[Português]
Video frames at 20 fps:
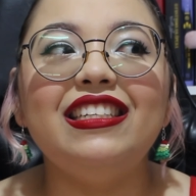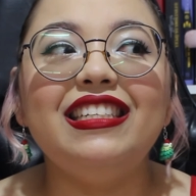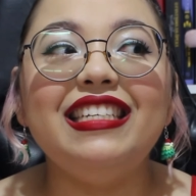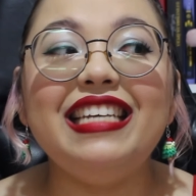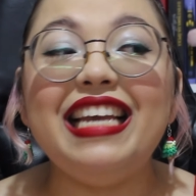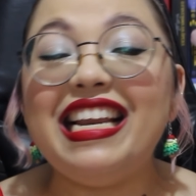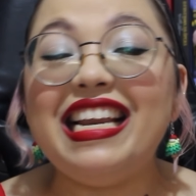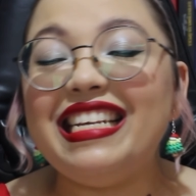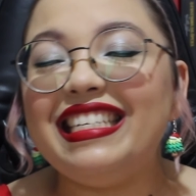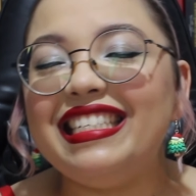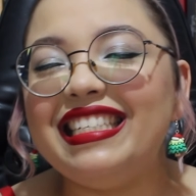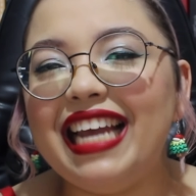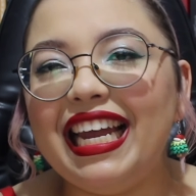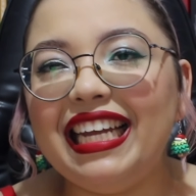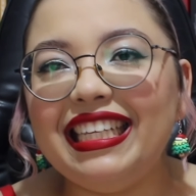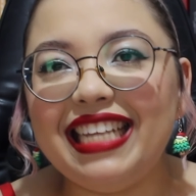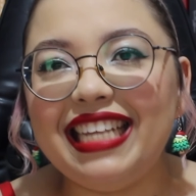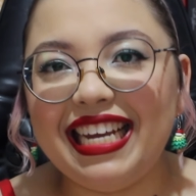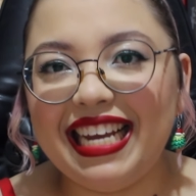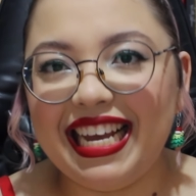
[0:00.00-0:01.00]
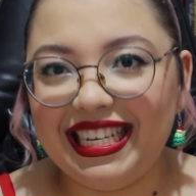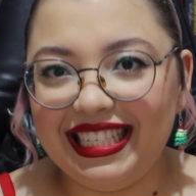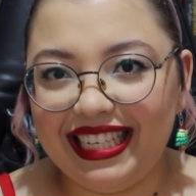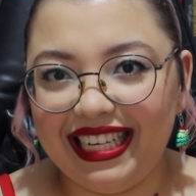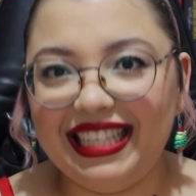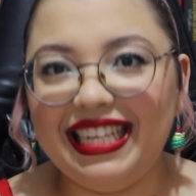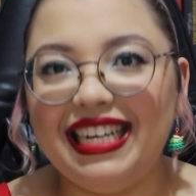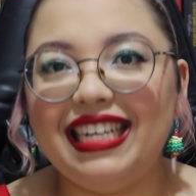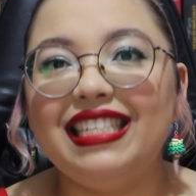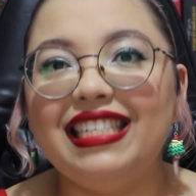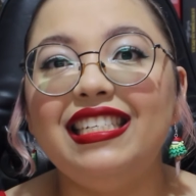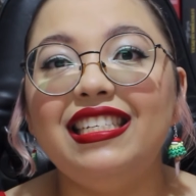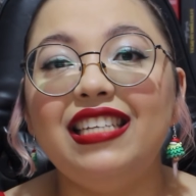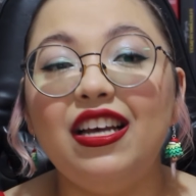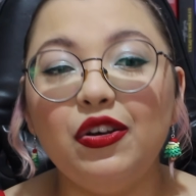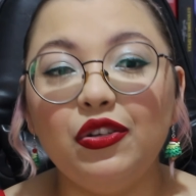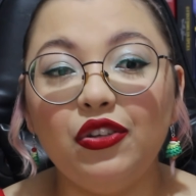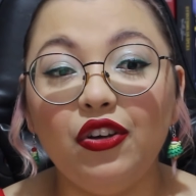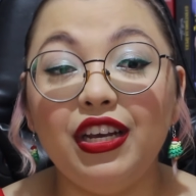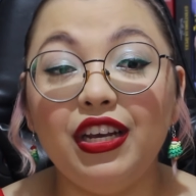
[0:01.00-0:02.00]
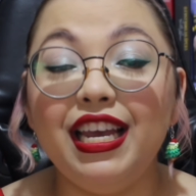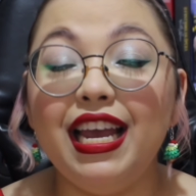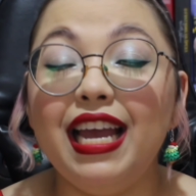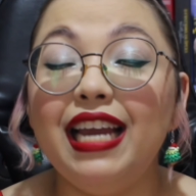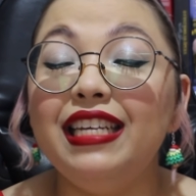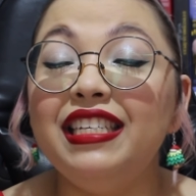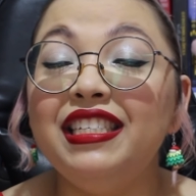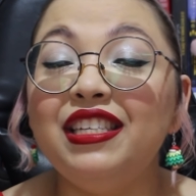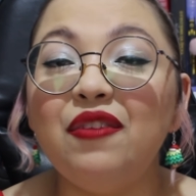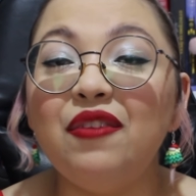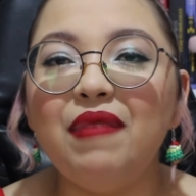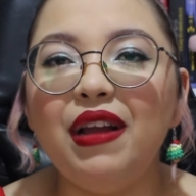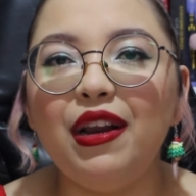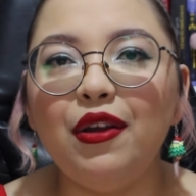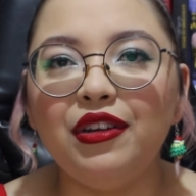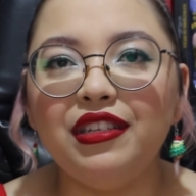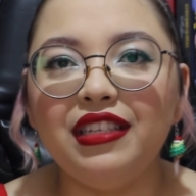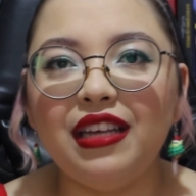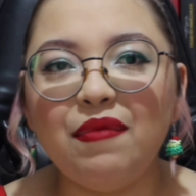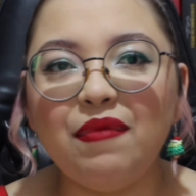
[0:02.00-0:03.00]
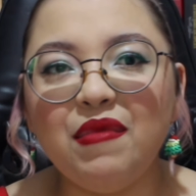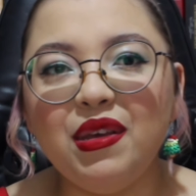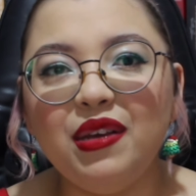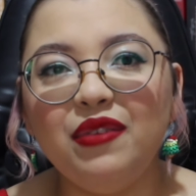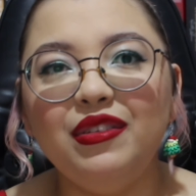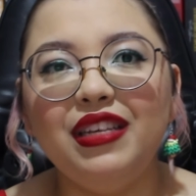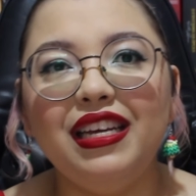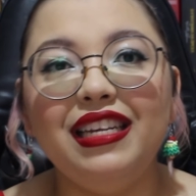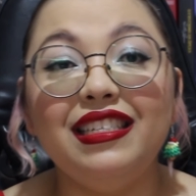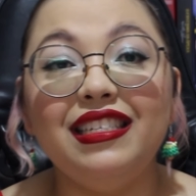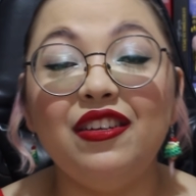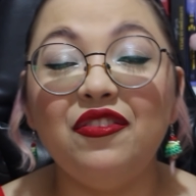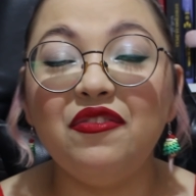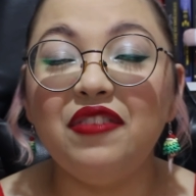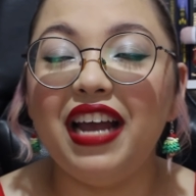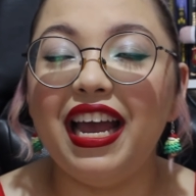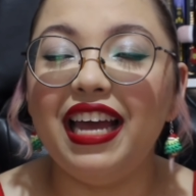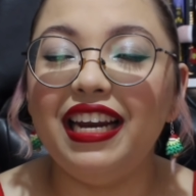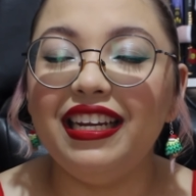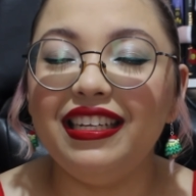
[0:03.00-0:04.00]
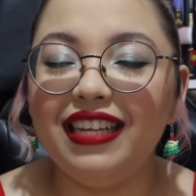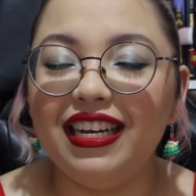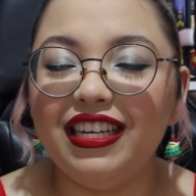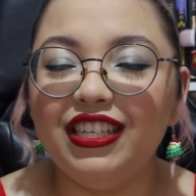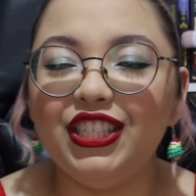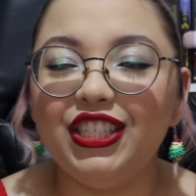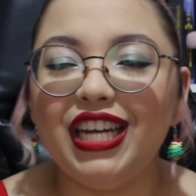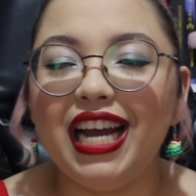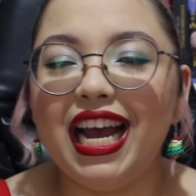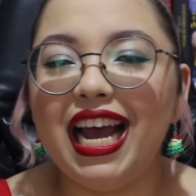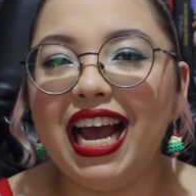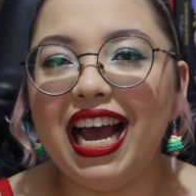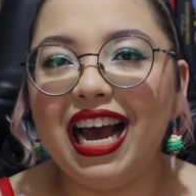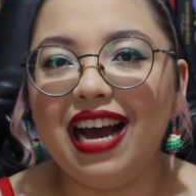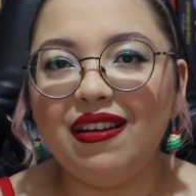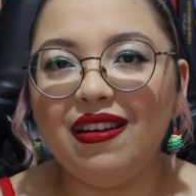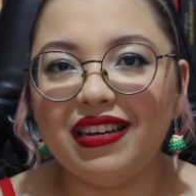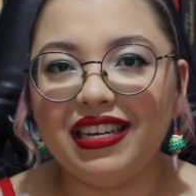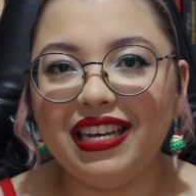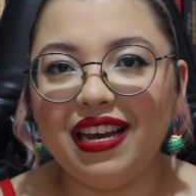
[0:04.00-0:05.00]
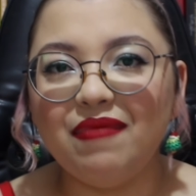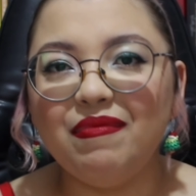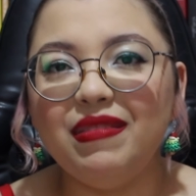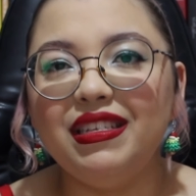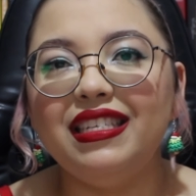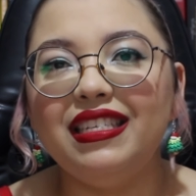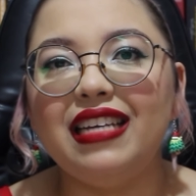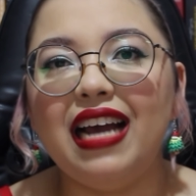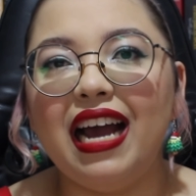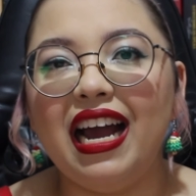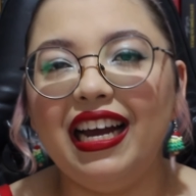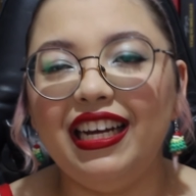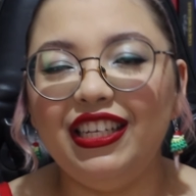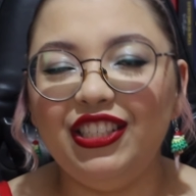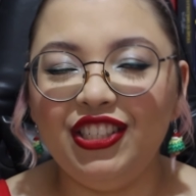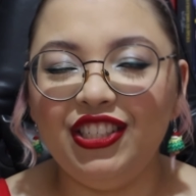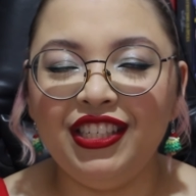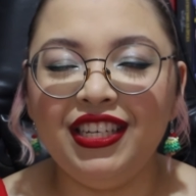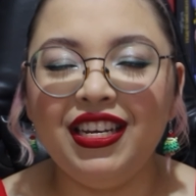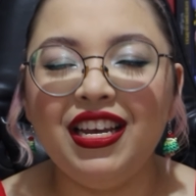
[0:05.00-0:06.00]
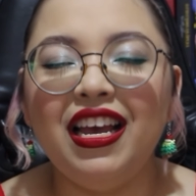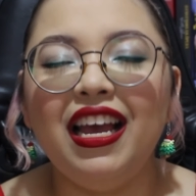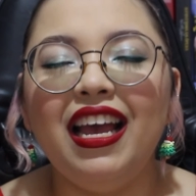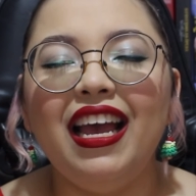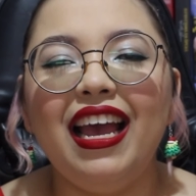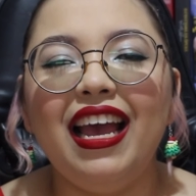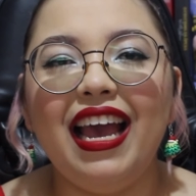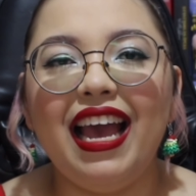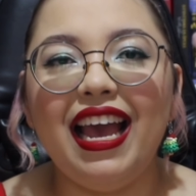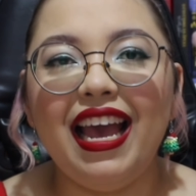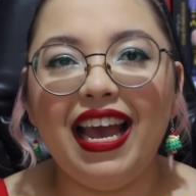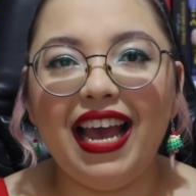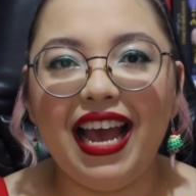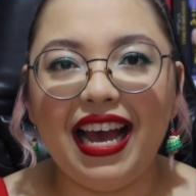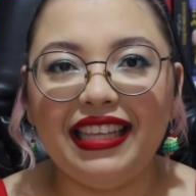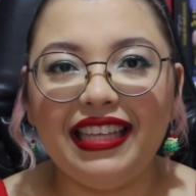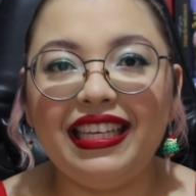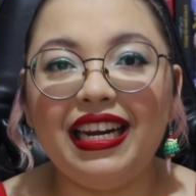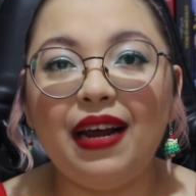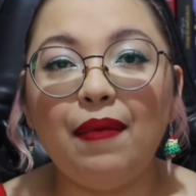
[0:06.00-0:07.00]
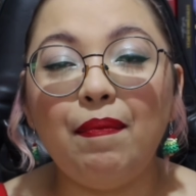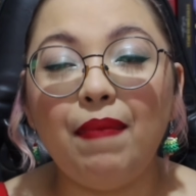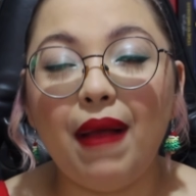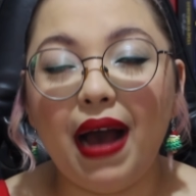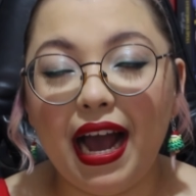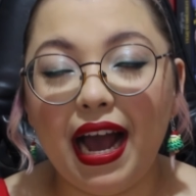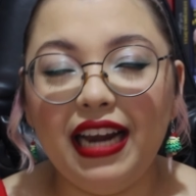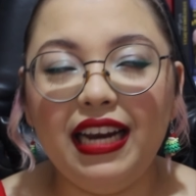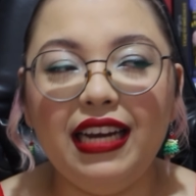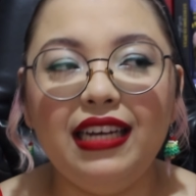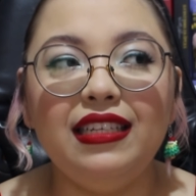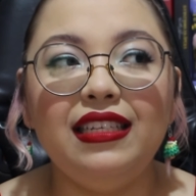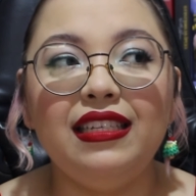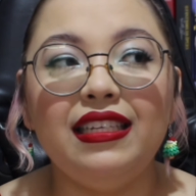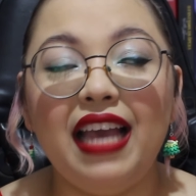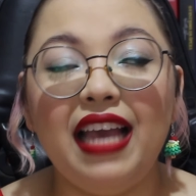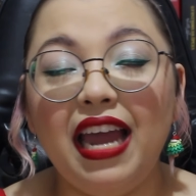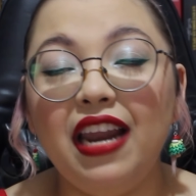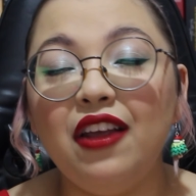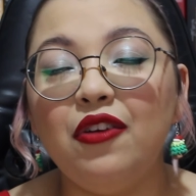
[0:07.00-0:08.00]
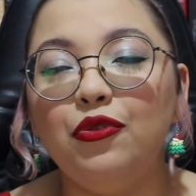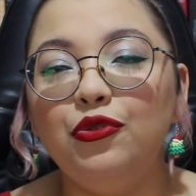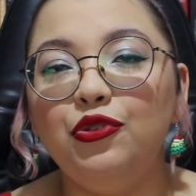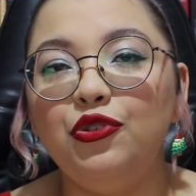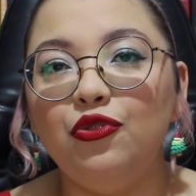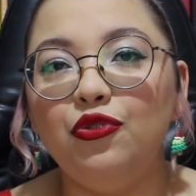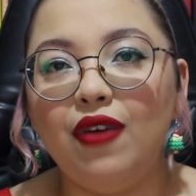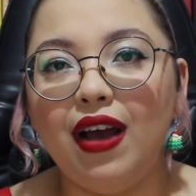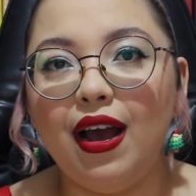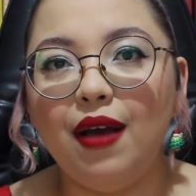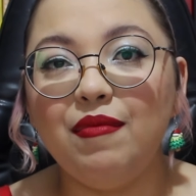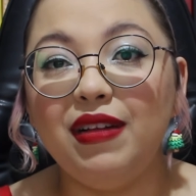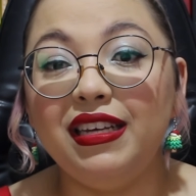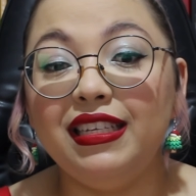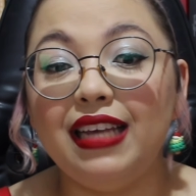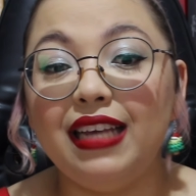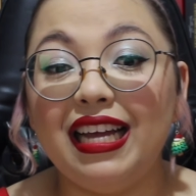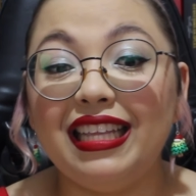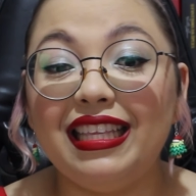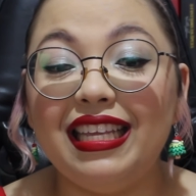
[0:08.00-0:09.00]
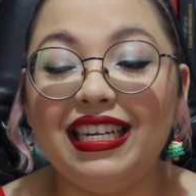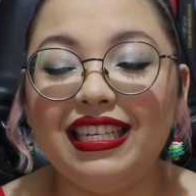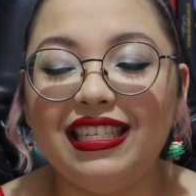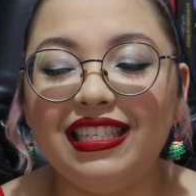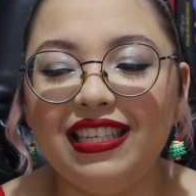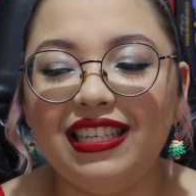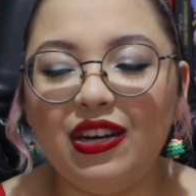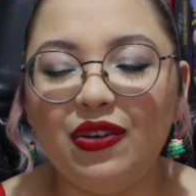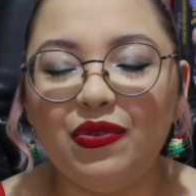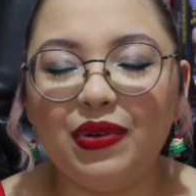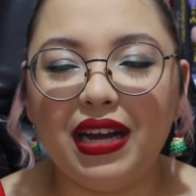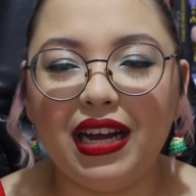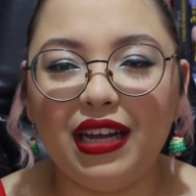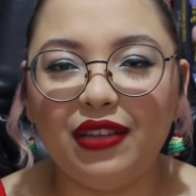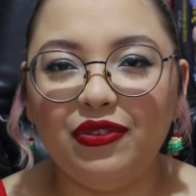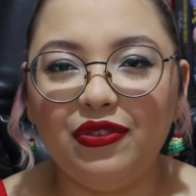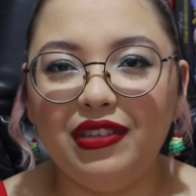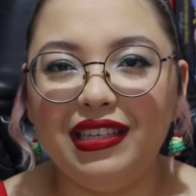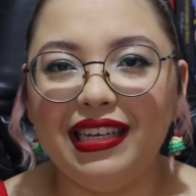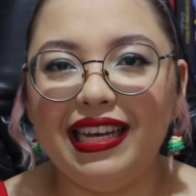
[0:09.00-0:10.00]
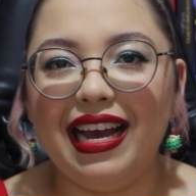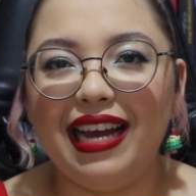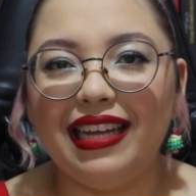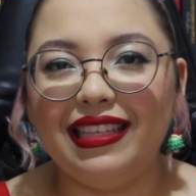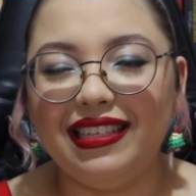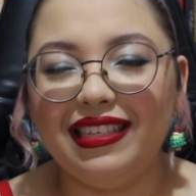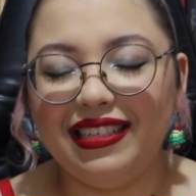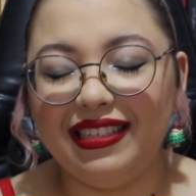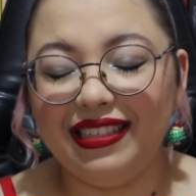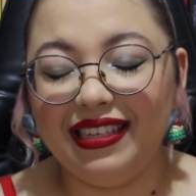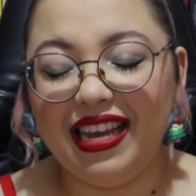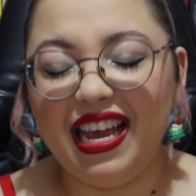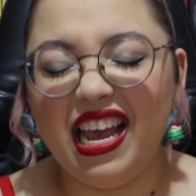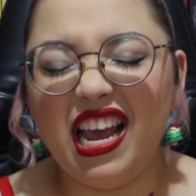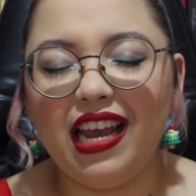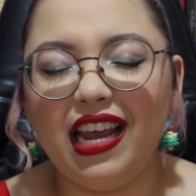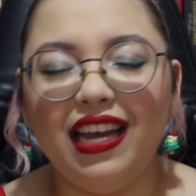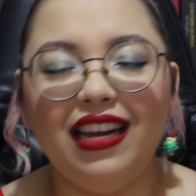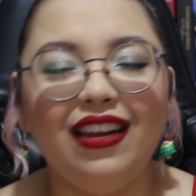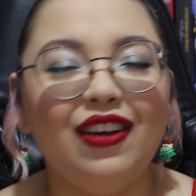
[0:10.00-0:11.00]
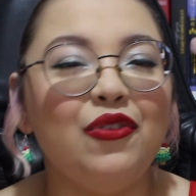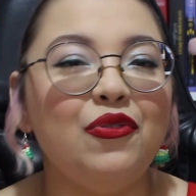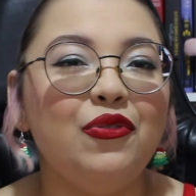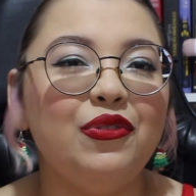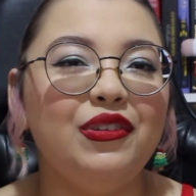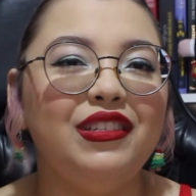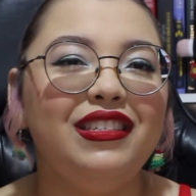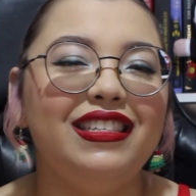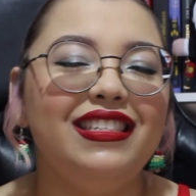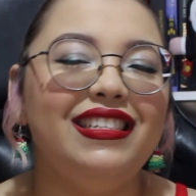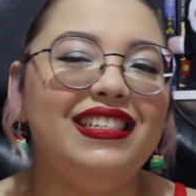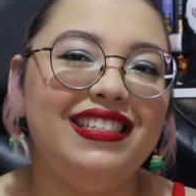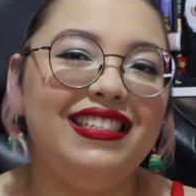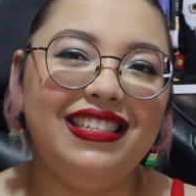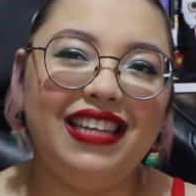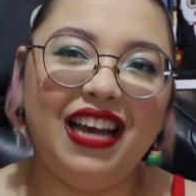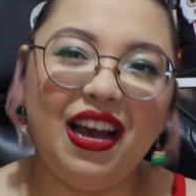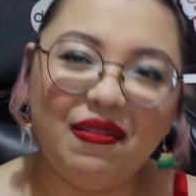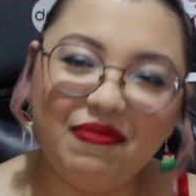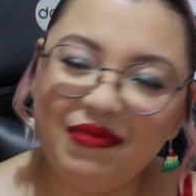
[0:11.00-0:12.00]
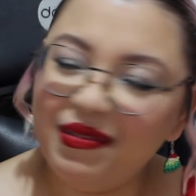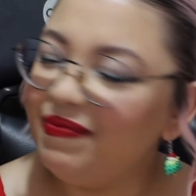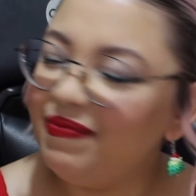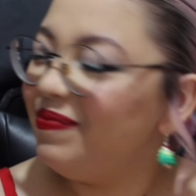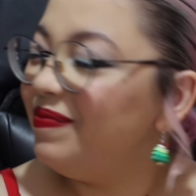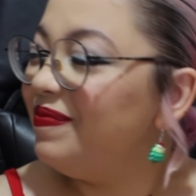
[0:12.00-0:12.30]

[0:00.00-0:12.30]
E eles sentem essa atração, só que eles são melhores amigos, eles não querem deixar que a amizade é, atrapalha, eles querem continuar, mas atração, gatos e gatas, é aquela coisa assim, sabe?